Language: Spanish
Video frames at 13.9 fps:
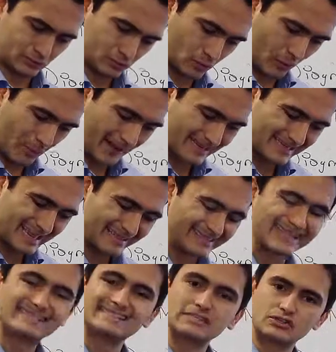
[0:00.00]
tomar esa
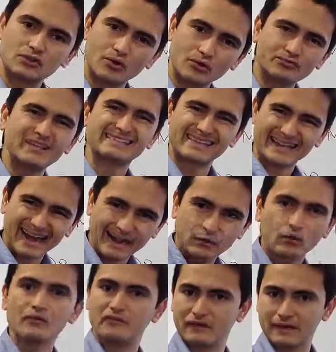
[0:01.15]
decisión de hacer algo
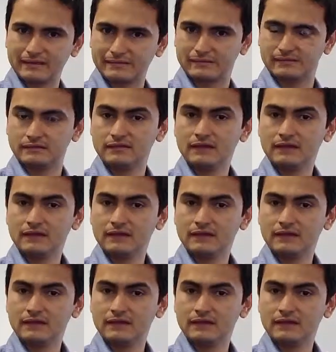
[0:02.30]
diferente.